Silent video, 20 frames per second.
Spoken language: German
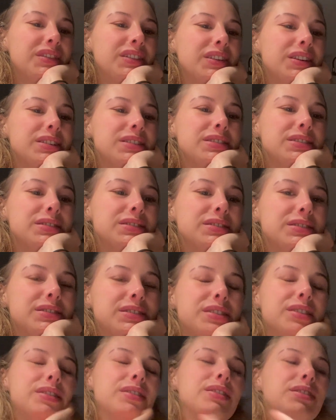es
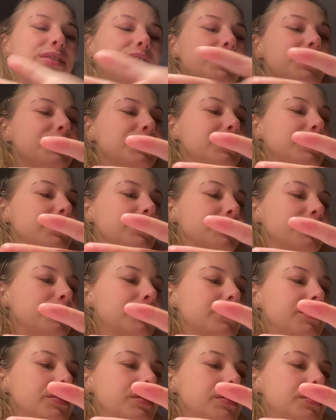ist
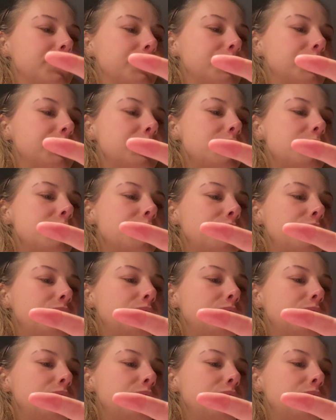7.50